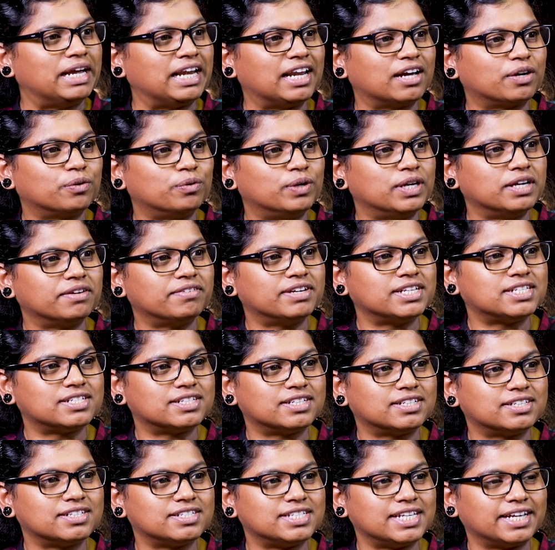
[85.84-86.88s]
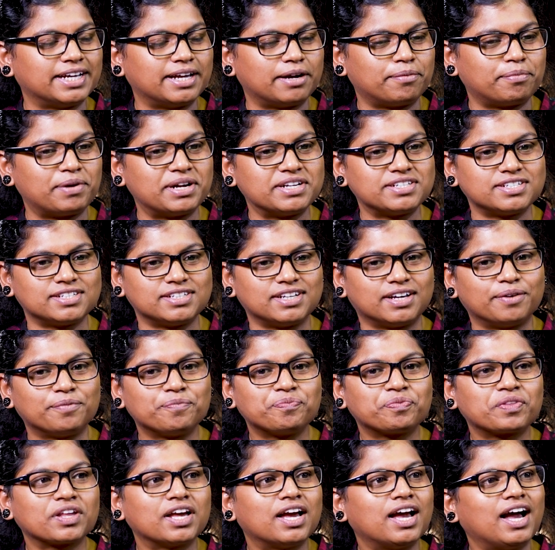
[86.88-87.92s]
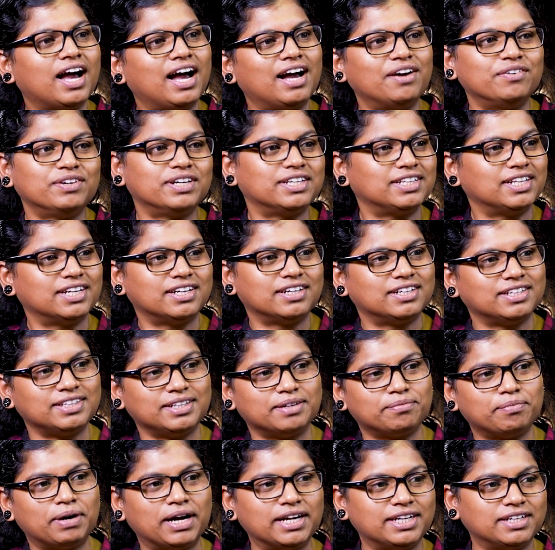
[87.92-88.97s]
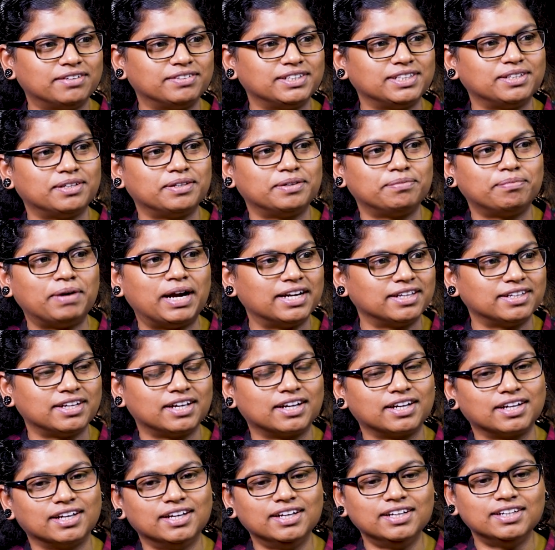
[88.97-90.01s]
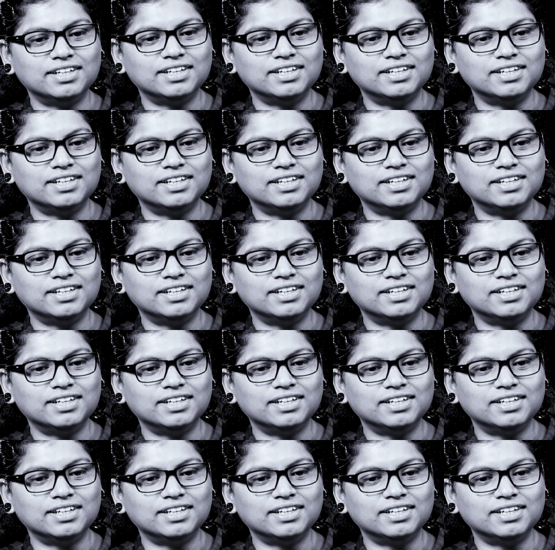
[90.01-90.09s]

மேலே கூட வச்ச சிங்கர் பிரசனா அவங்க தான் இந்த பாட்டை வந்து பாடினாங்க